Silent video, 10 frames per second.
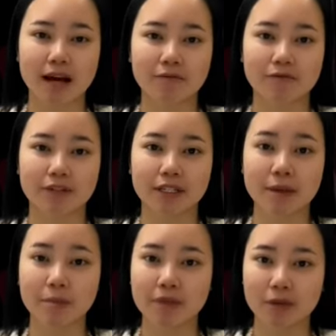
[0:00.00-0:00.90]
tác
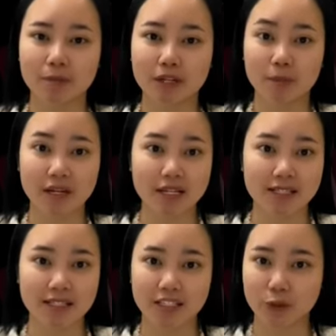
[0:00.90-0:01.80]
với Minbimis
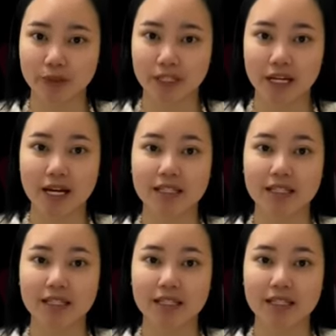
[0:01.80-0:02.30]
Yumi,